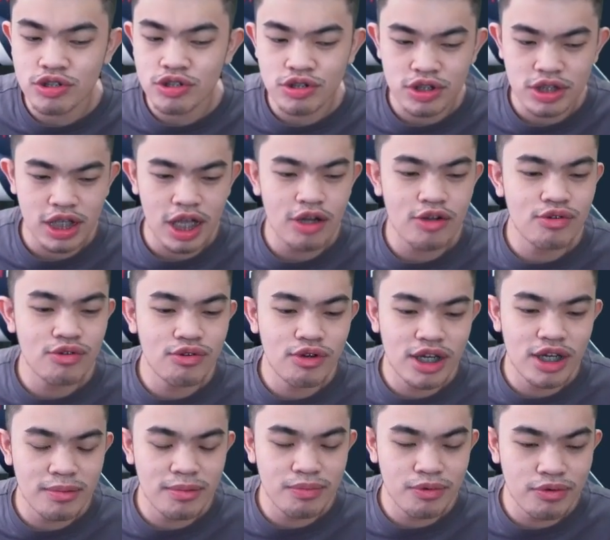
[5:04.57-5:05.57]
tahun
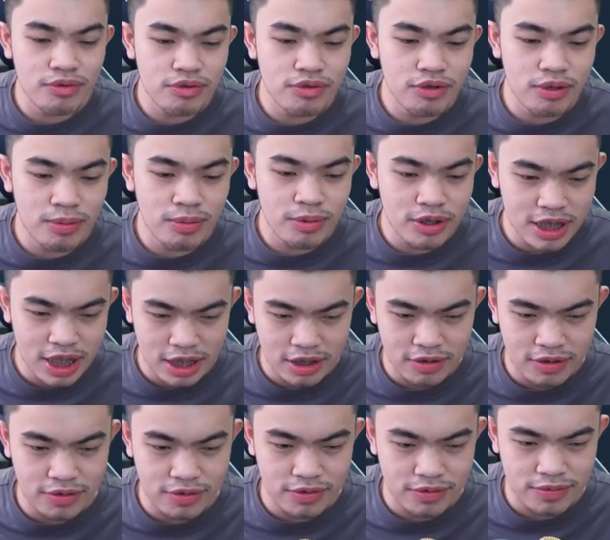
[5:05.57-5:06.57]
2021
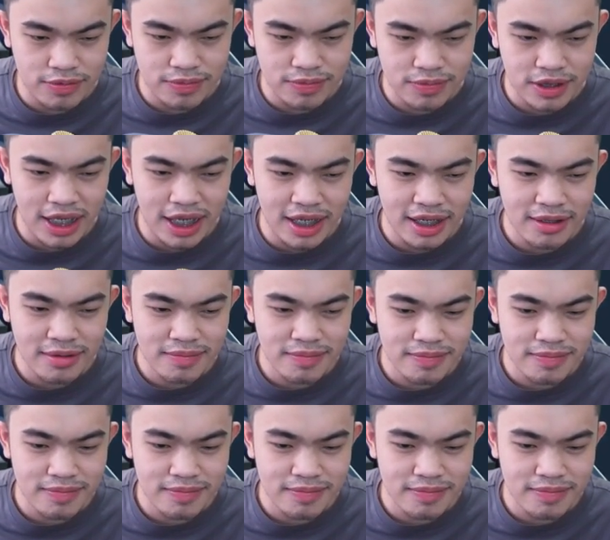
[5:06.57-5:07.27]
ya kan